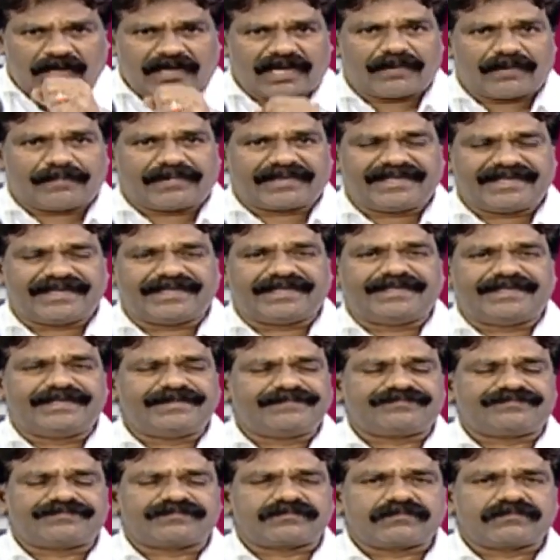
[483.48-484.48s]
కాబట్టి
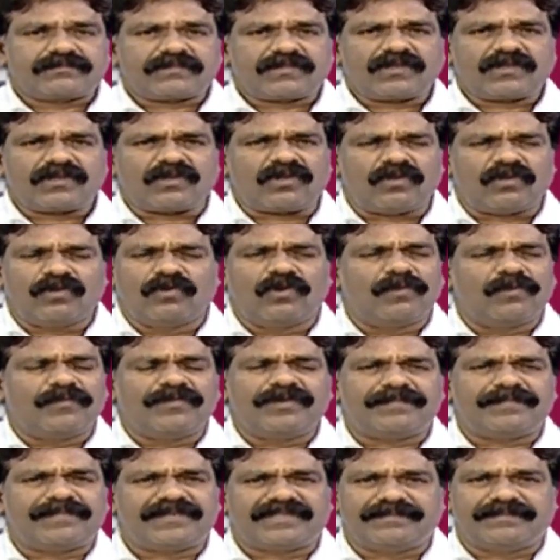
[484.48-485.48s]

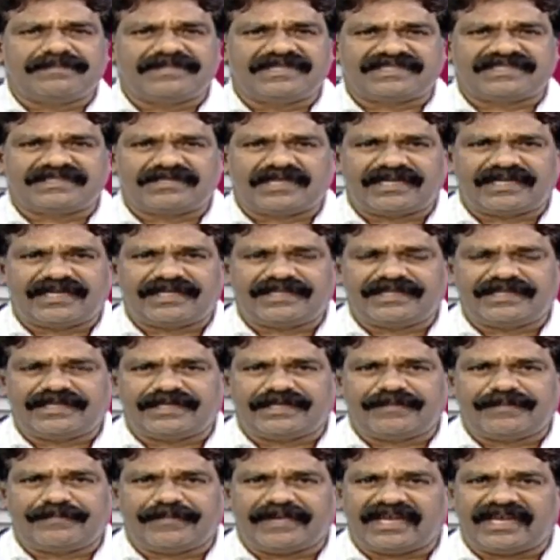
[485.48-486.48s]
హోమియోపతి మెడిసిన్ అనేది
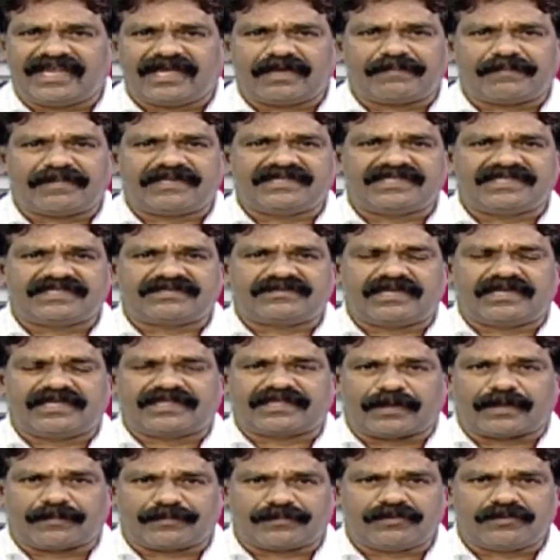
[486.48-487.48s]
మెల్లగా పనిచేసిన
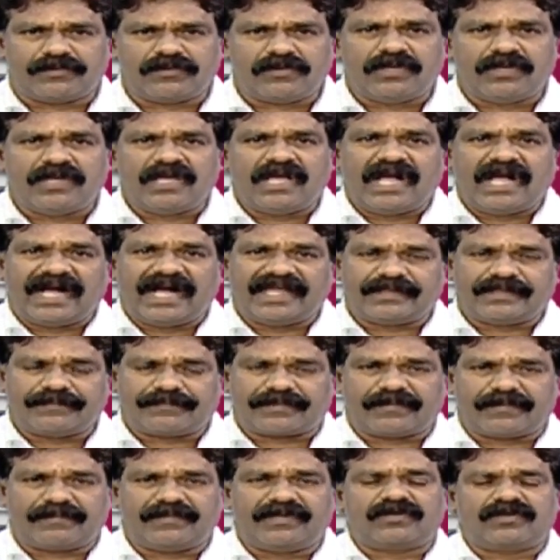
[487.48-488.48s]
అనేది తప్పు అది
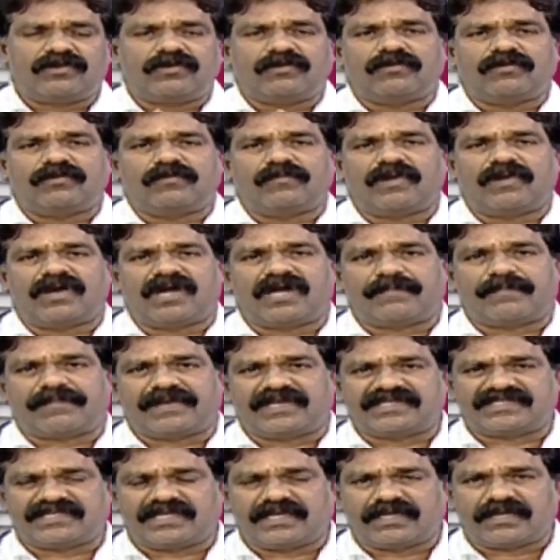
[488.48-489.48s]
పబ్లిక్లో బాగా
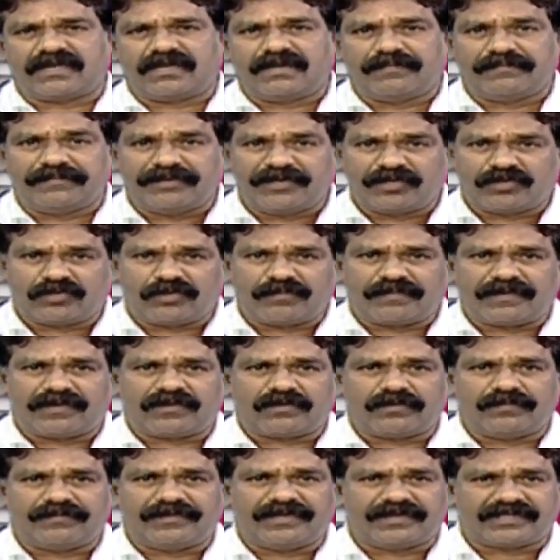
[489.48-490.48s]
ప్రచారం కావాలి మీతో
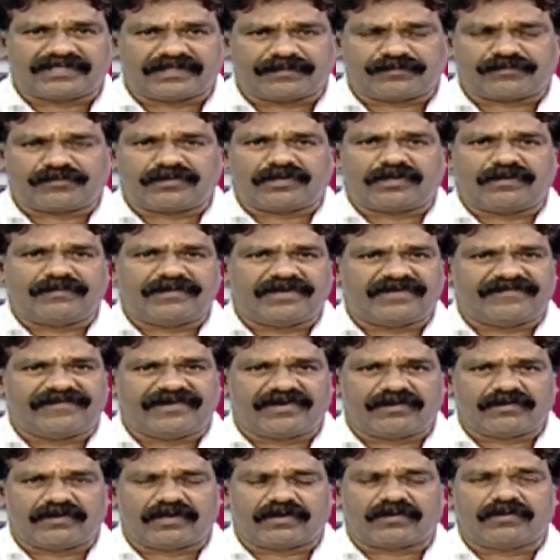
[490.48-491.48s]
పాటు మీకు చెప్తున్నారు మీరు
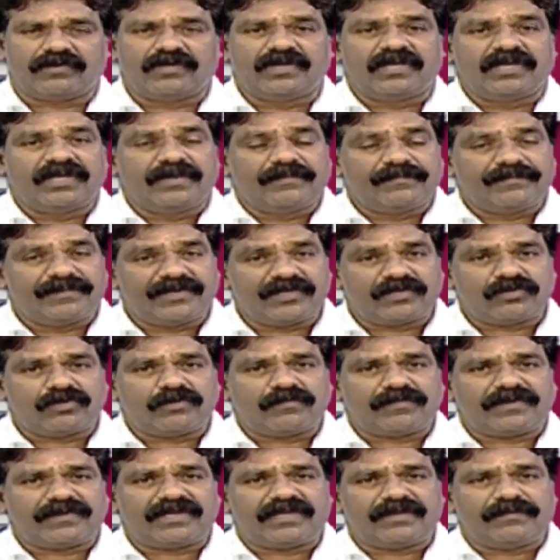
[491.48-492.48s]
వింటున్నారు మీతో
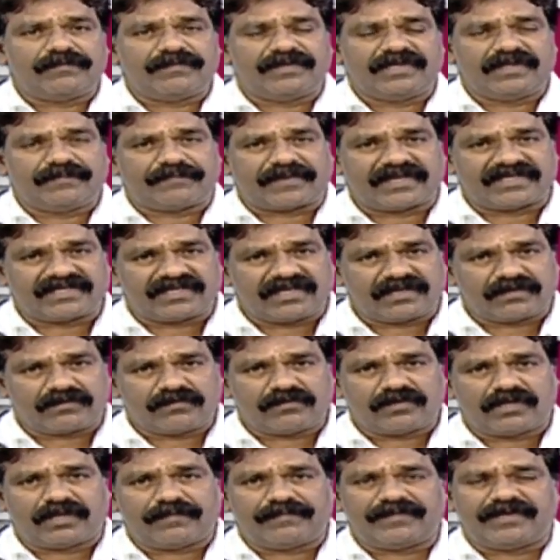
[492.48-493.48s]
పాటు మీ ప్రజలకు
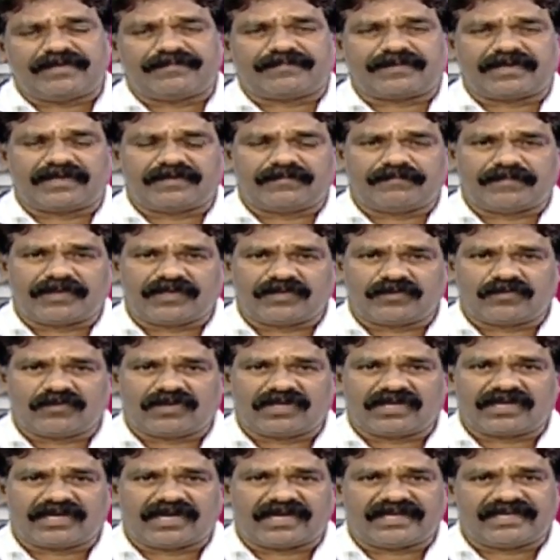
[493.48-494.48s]
కూడా మీ
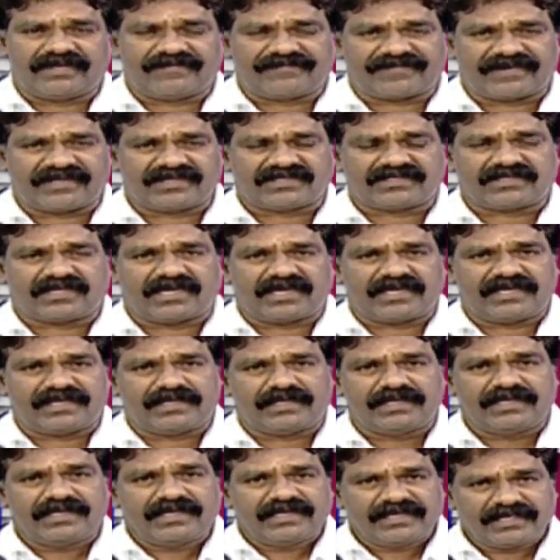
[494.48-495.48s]
బంధువులకు కానీ ఫ్రెండ్స్ కానీ
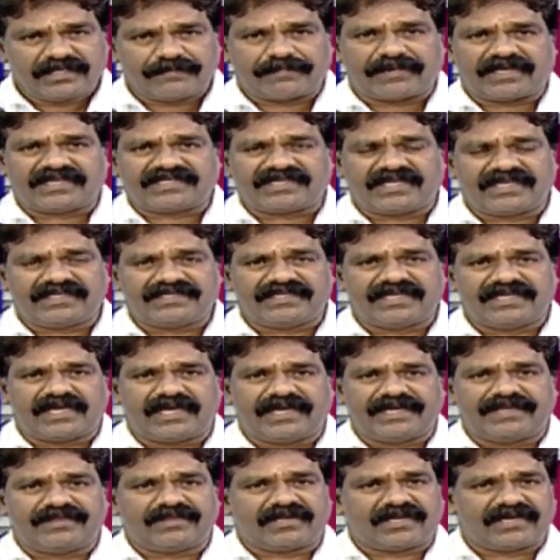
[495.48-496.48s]
ఇది ప్రచారం
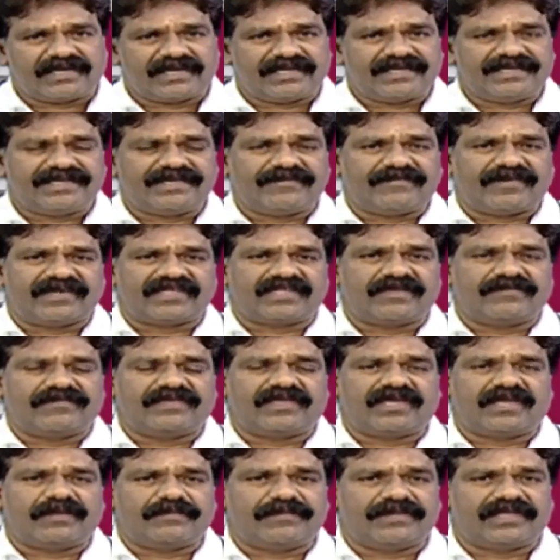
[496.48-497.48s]
చేయాలి ఎందుకంటే ఈ వైద్య
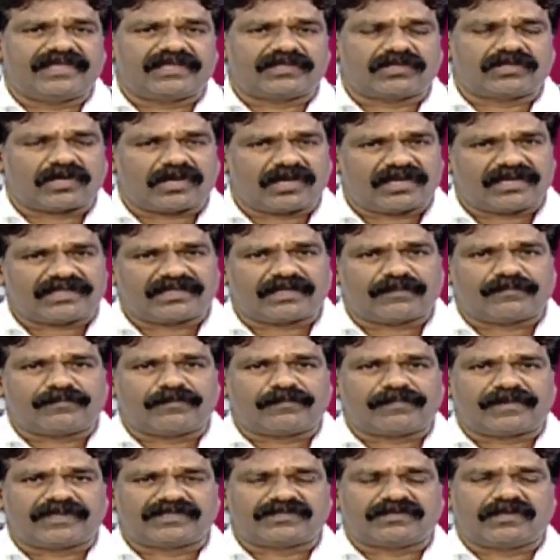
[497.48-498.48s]
విధానం మీద చాలా
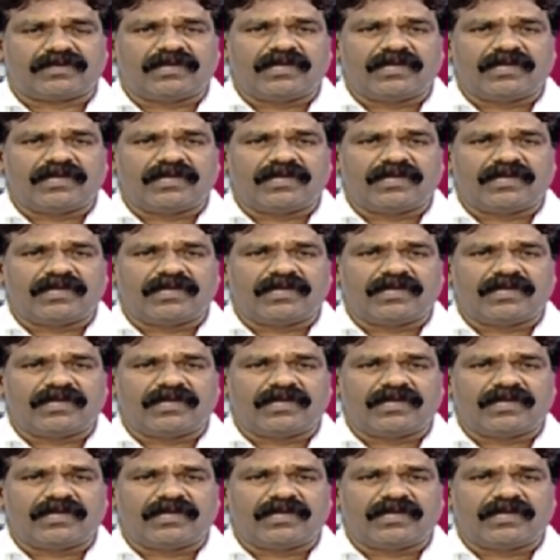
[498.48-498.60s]
తప్పుడు ప్రచ